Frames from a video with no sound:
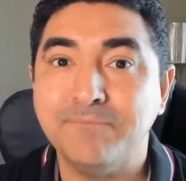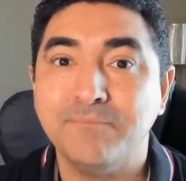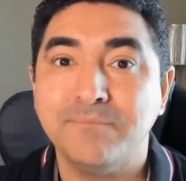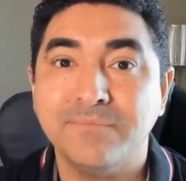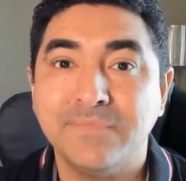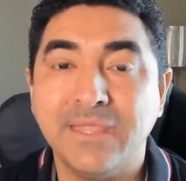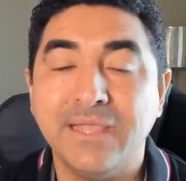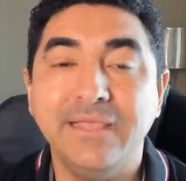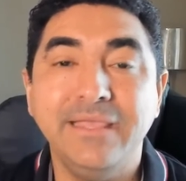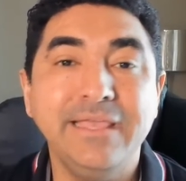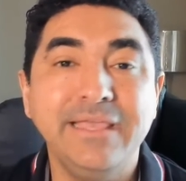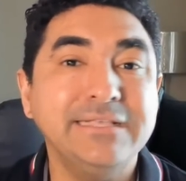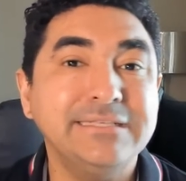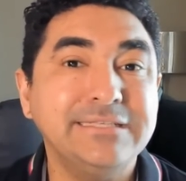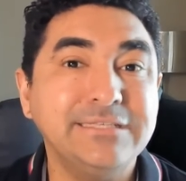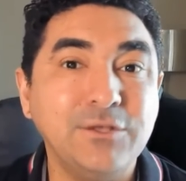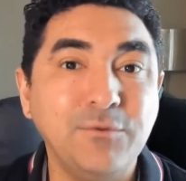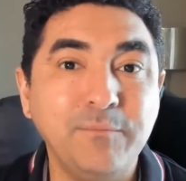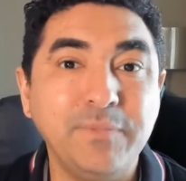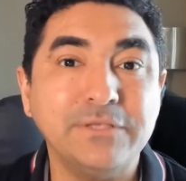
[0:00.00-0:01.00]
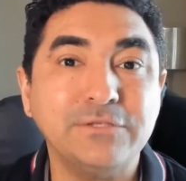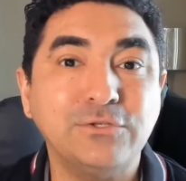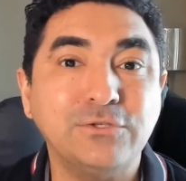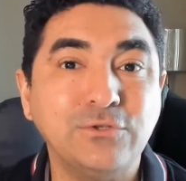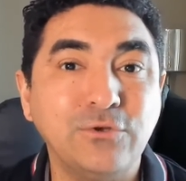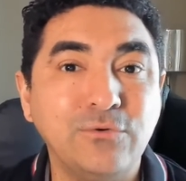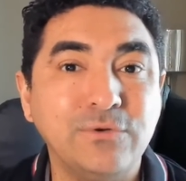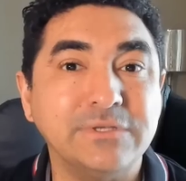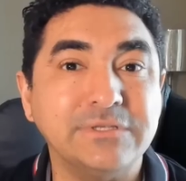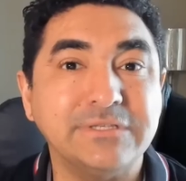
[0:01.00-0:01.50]
tá? E que são
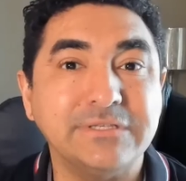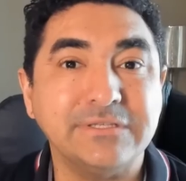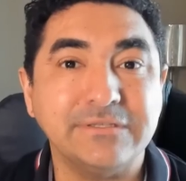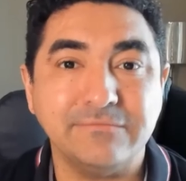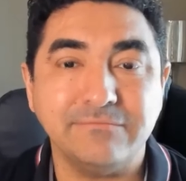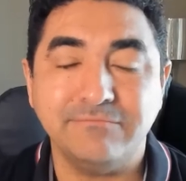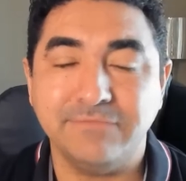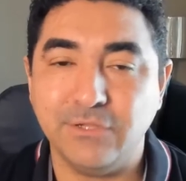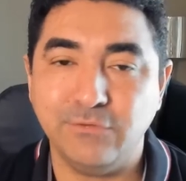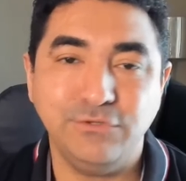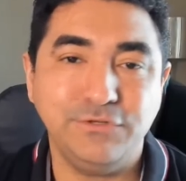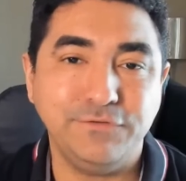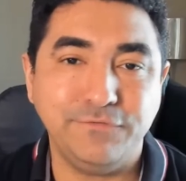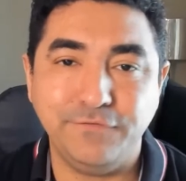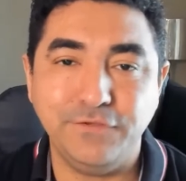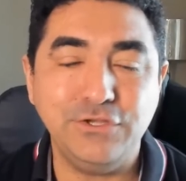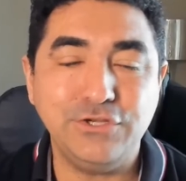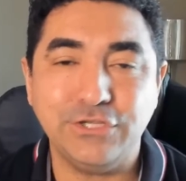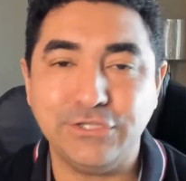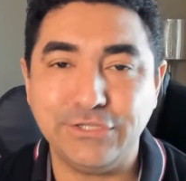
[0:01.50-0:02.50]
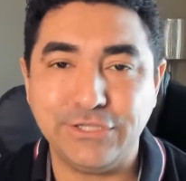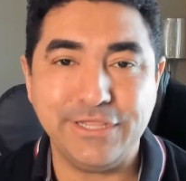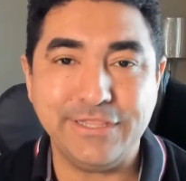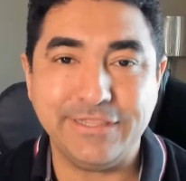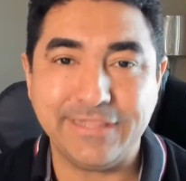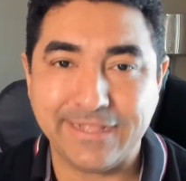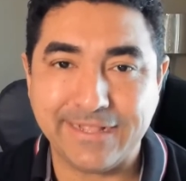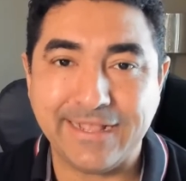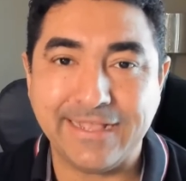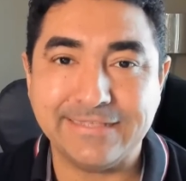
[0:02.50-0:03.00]
pessoas, não de 20,
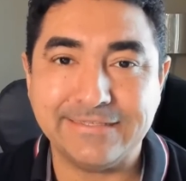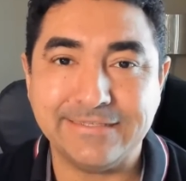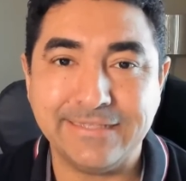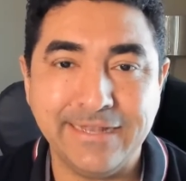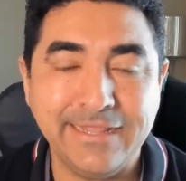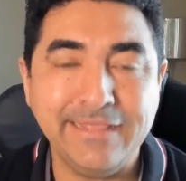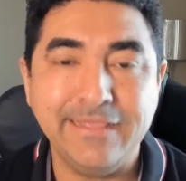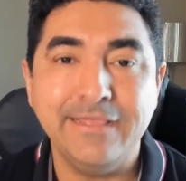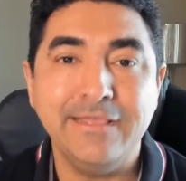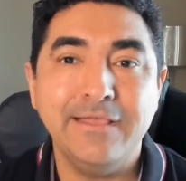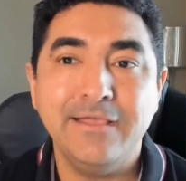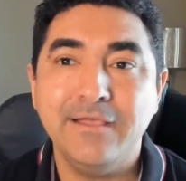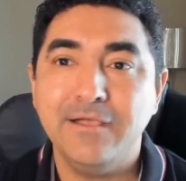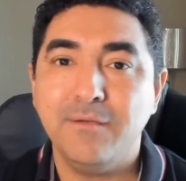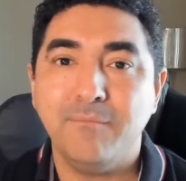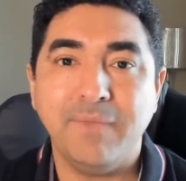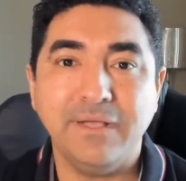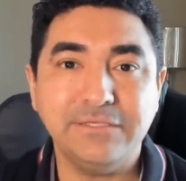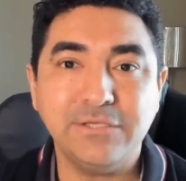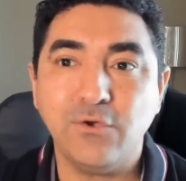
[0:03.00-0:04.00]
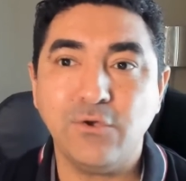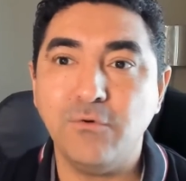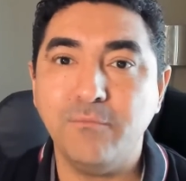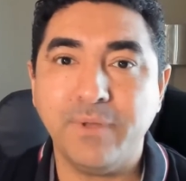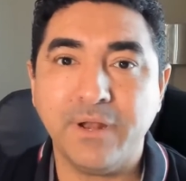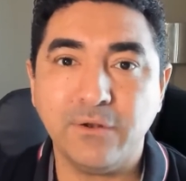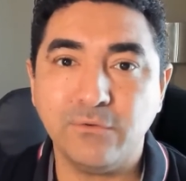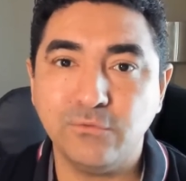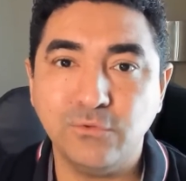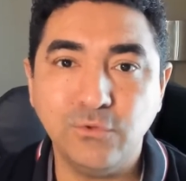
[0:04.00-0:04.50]
30 casas, né? Mas se
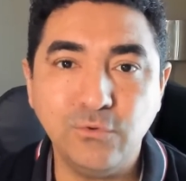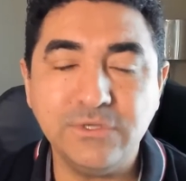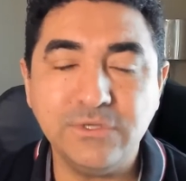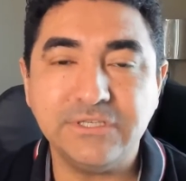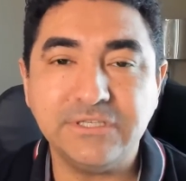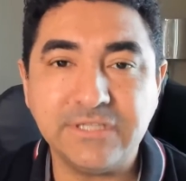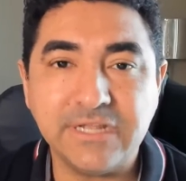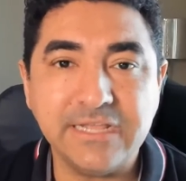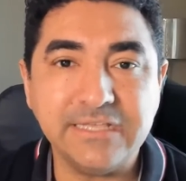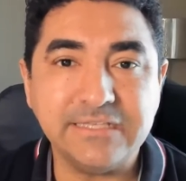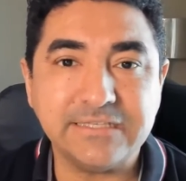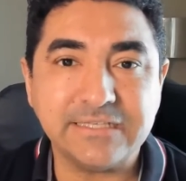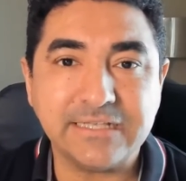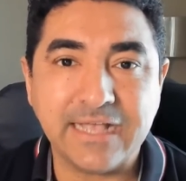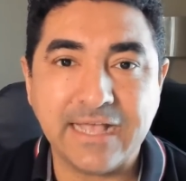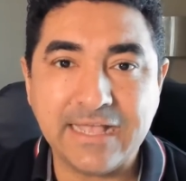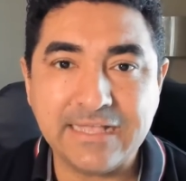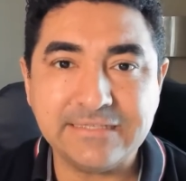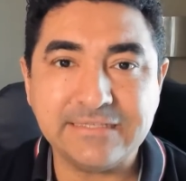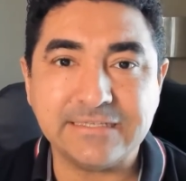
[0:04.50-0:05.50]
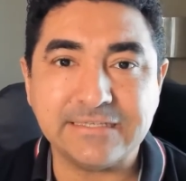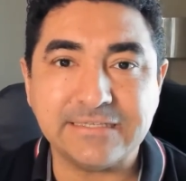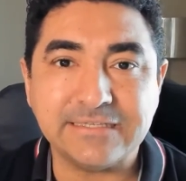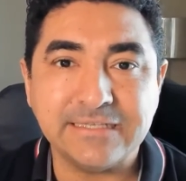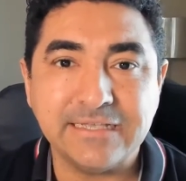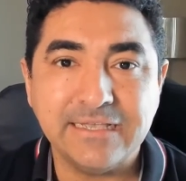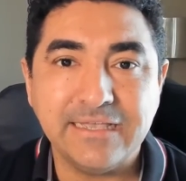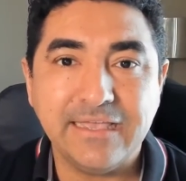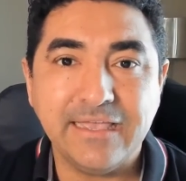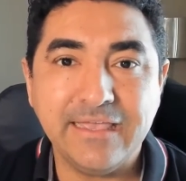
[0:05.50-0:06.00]
compraram duas, três casas,
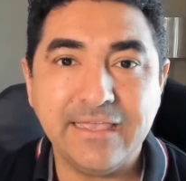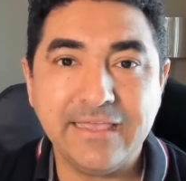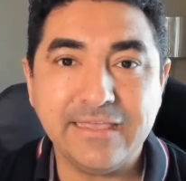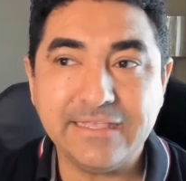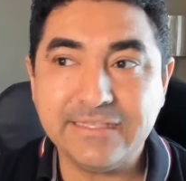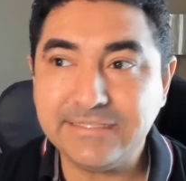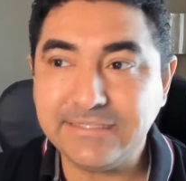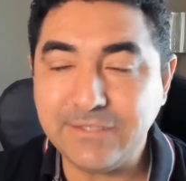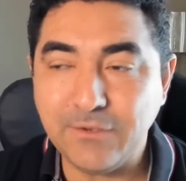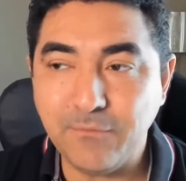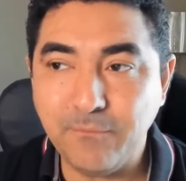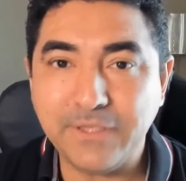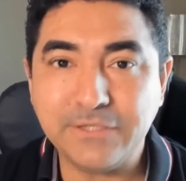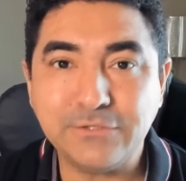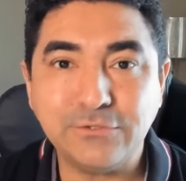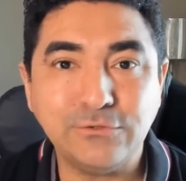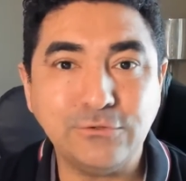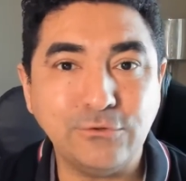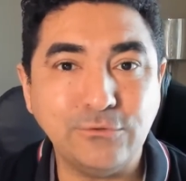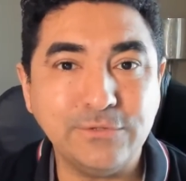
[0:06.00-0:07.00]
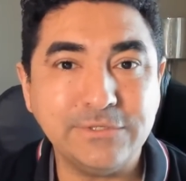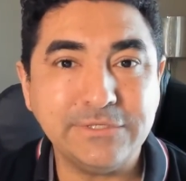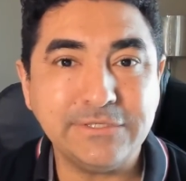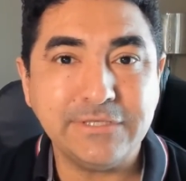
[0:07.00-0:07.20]
é, que são pessoas